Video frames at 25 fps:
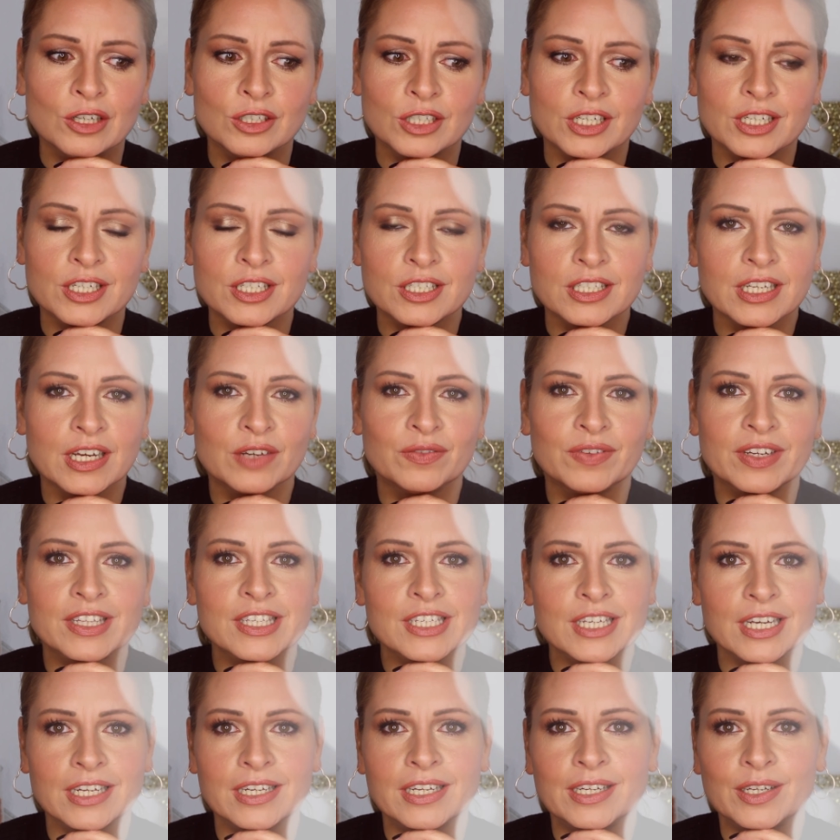dann ist der
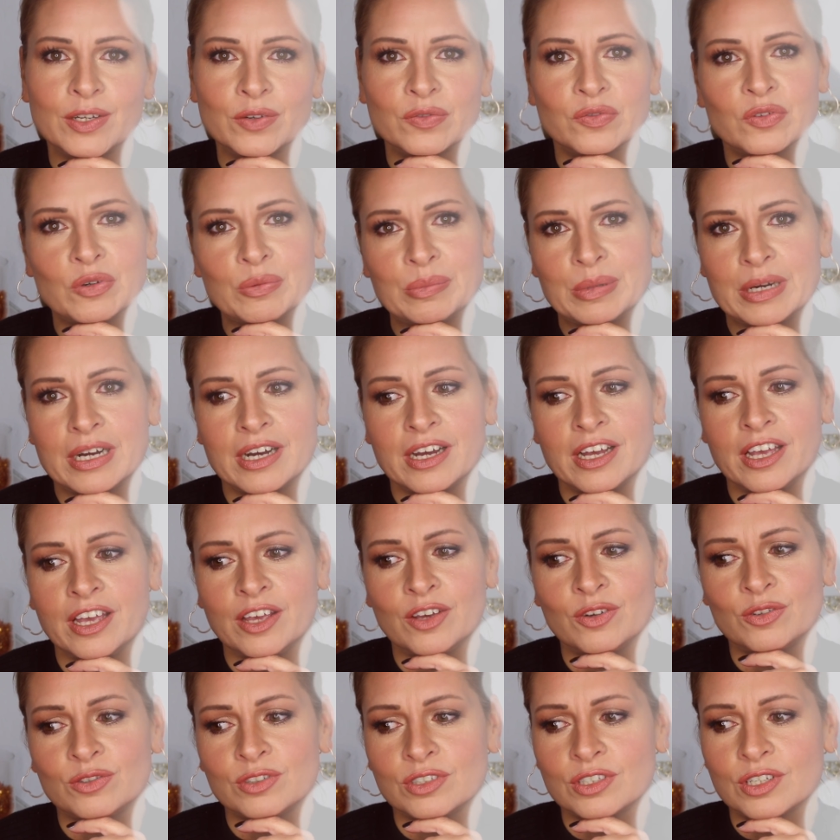Adventskalender
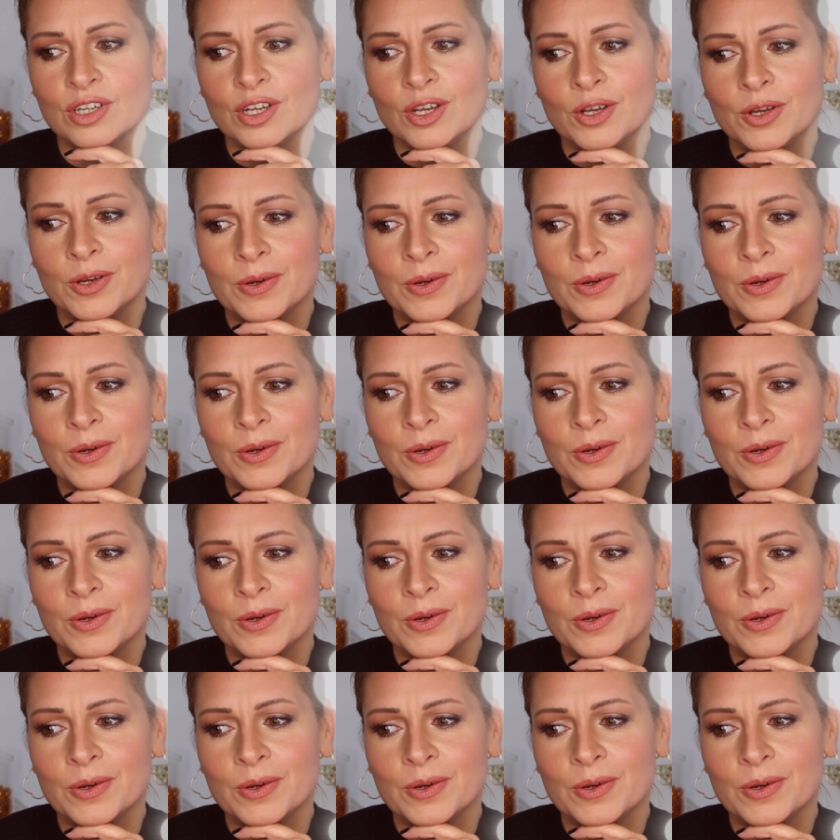vorbei und